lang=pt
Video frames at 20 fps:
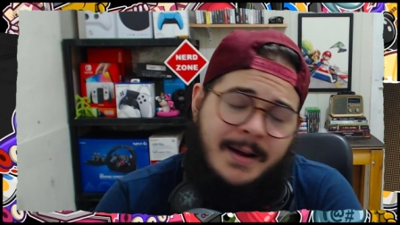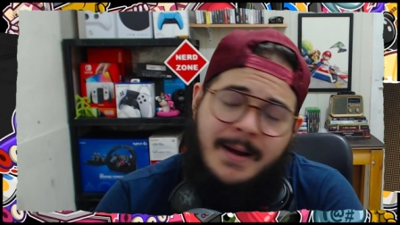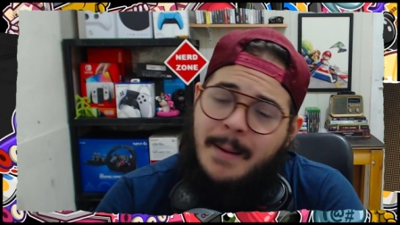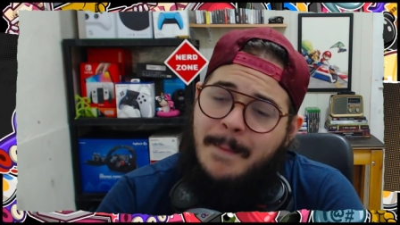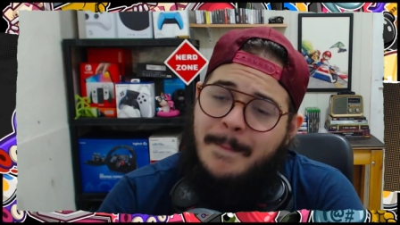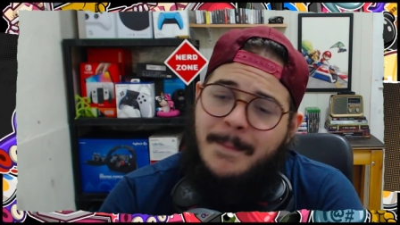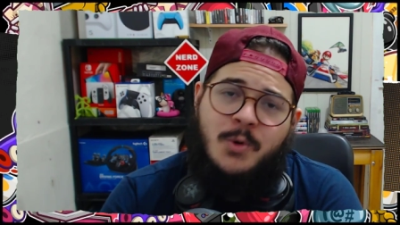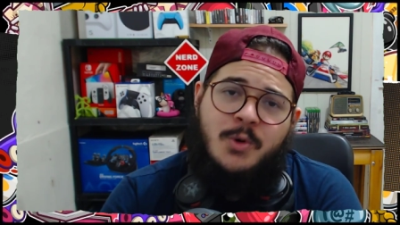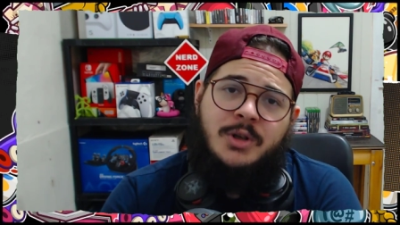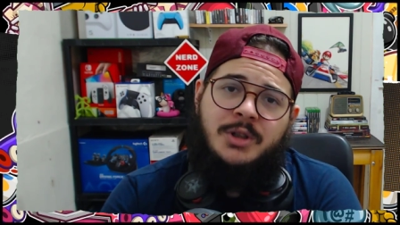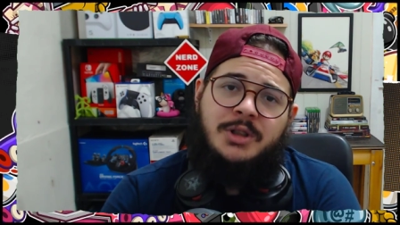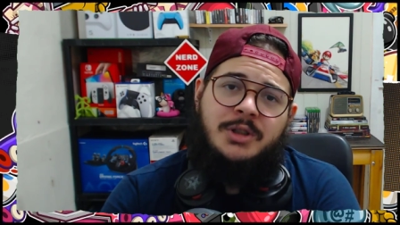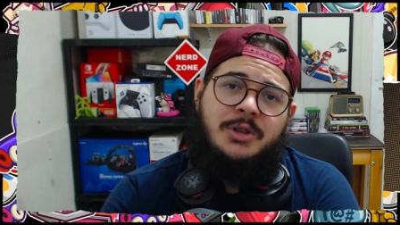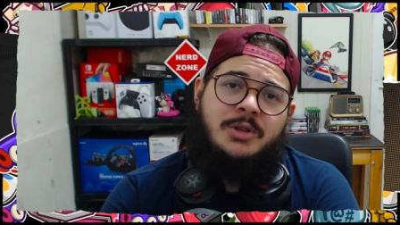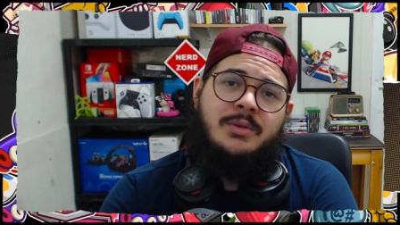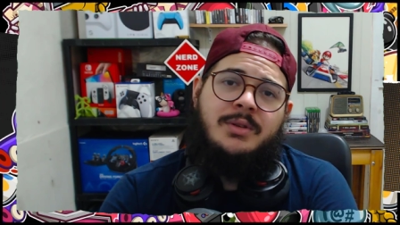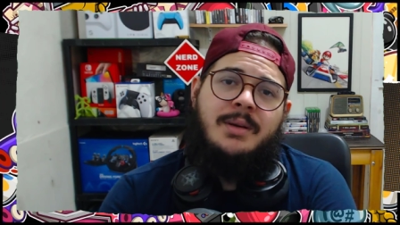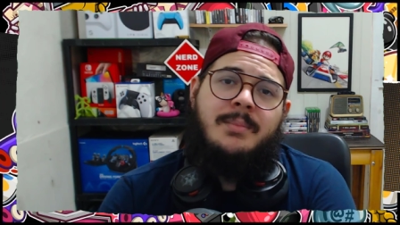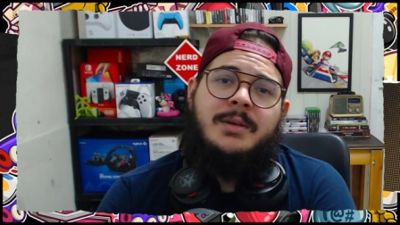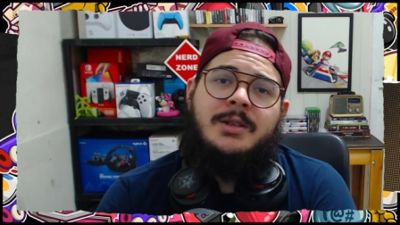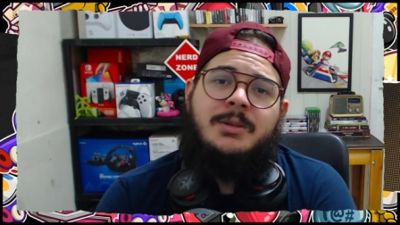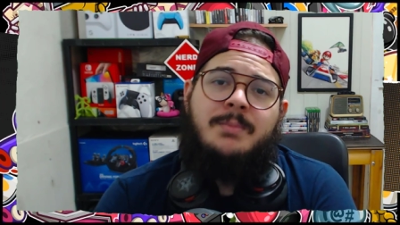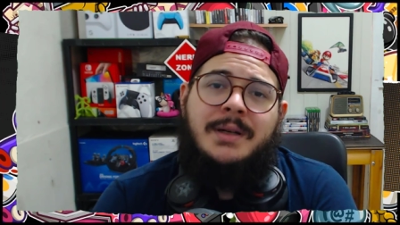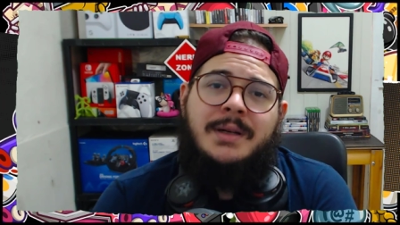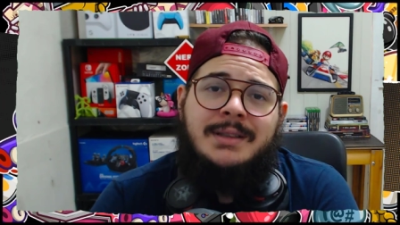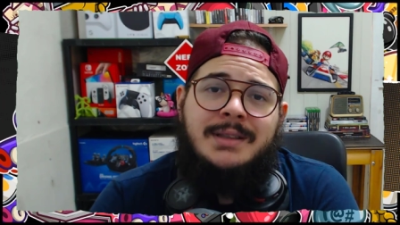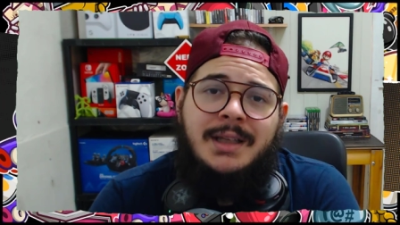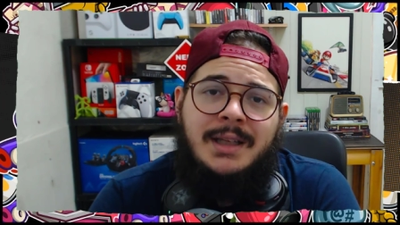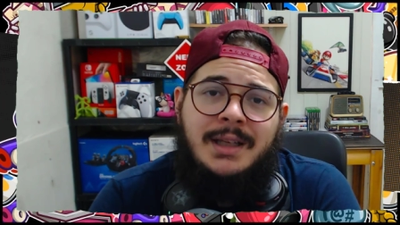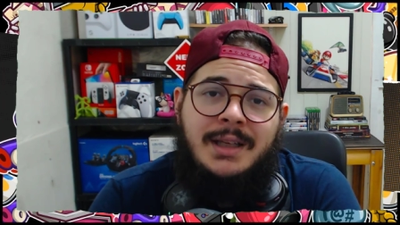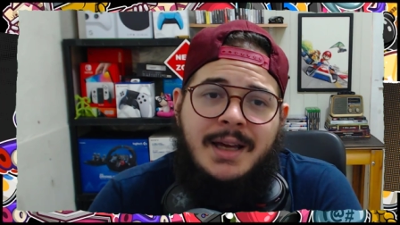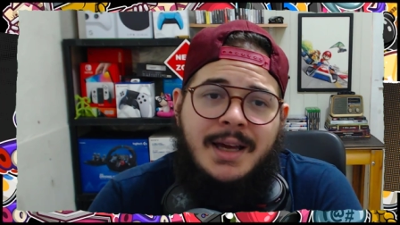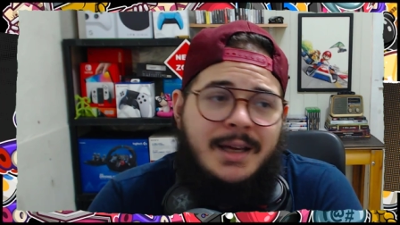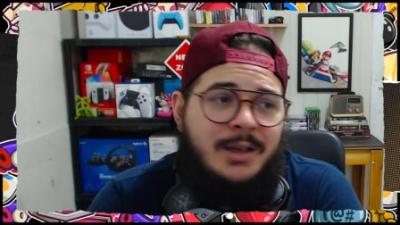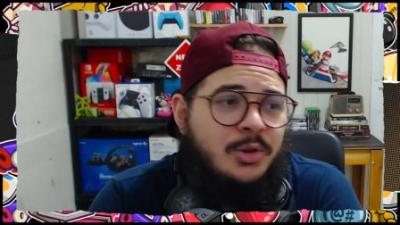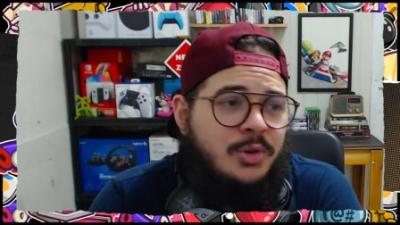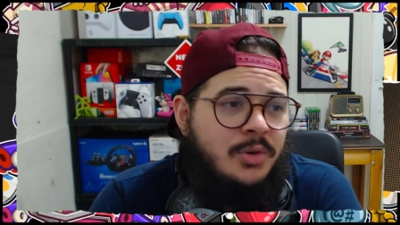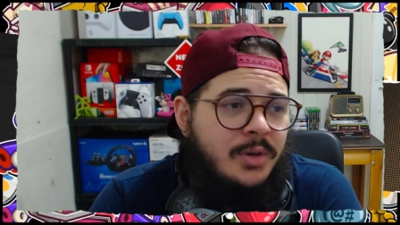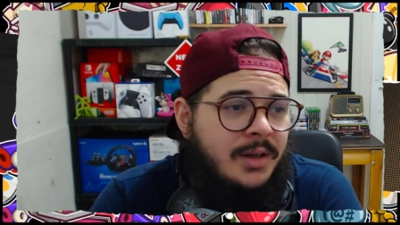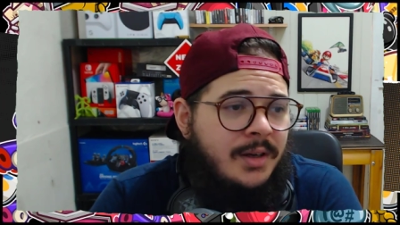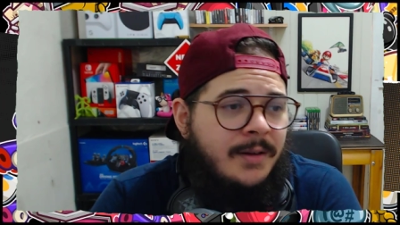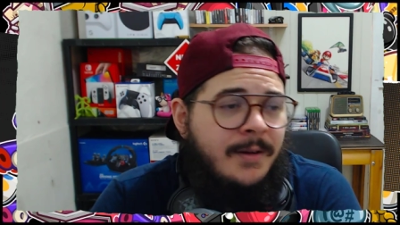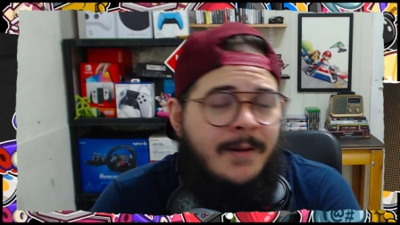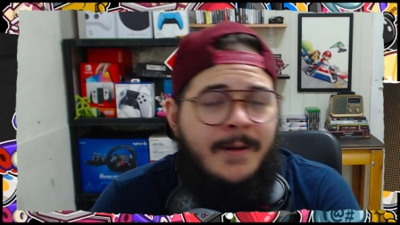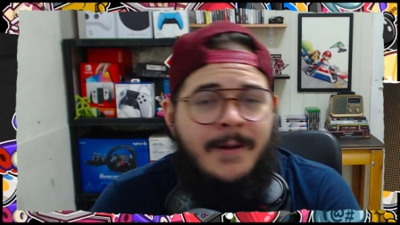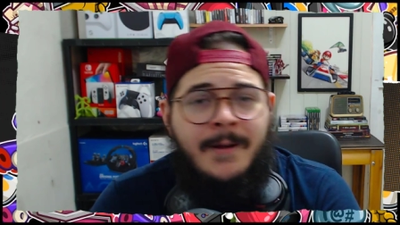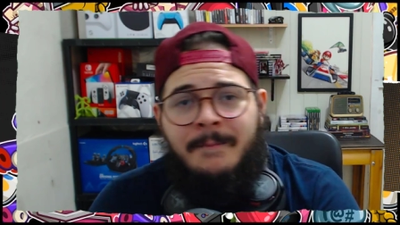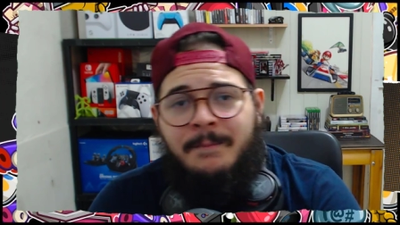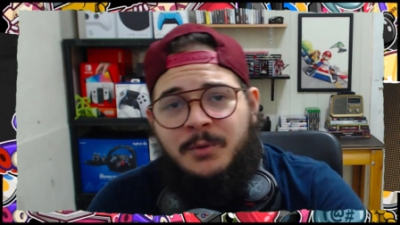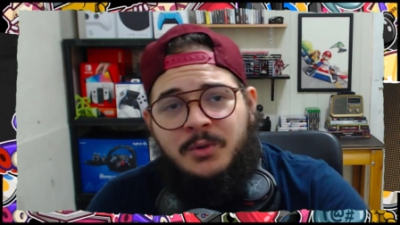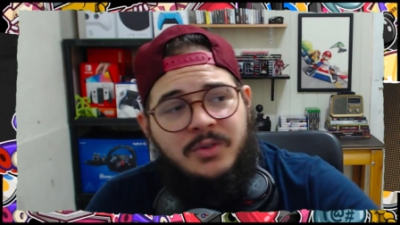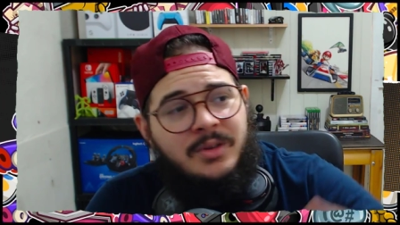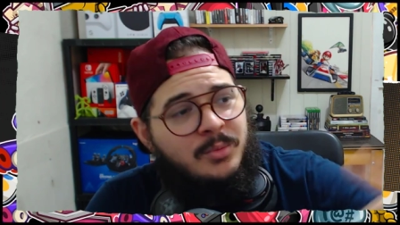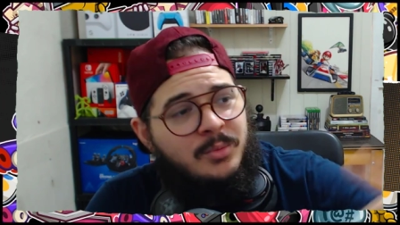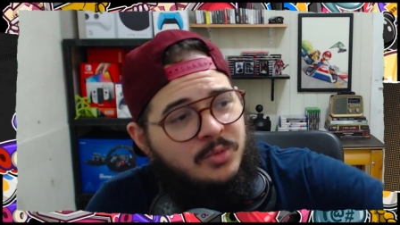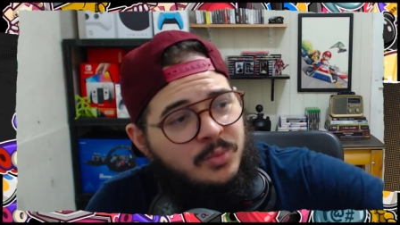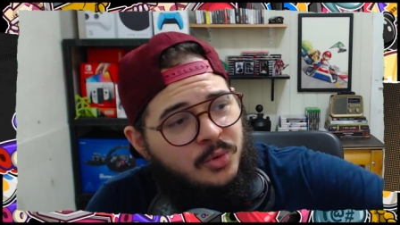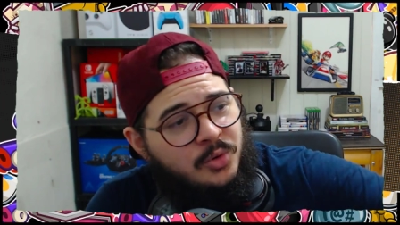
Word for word: acabou, a gente não tem mais parceria, é isso aí. Nós temos